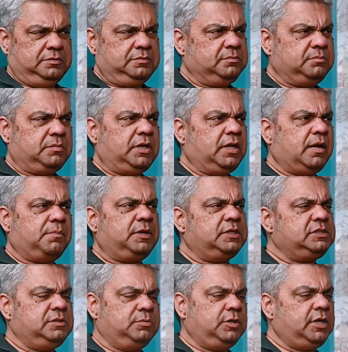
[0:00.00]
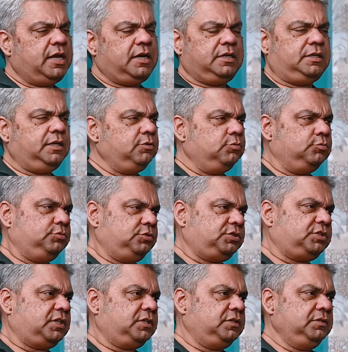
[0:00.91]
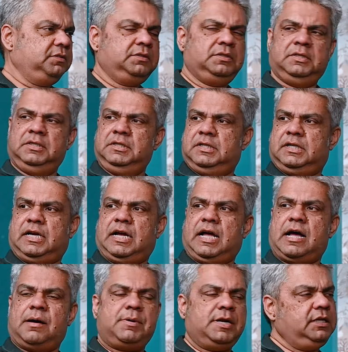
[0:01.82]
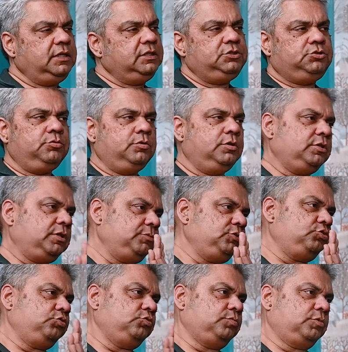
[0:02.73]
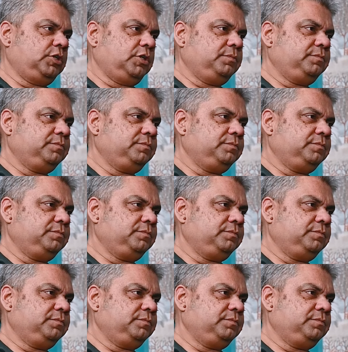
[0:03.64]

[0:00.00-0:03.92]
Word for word: হ্যাঁ, মানে আমার জীবনে একটাই অনুষ্ঠান হ্যাঁ খাবারে কিছু হলে তো আমি শুনবো না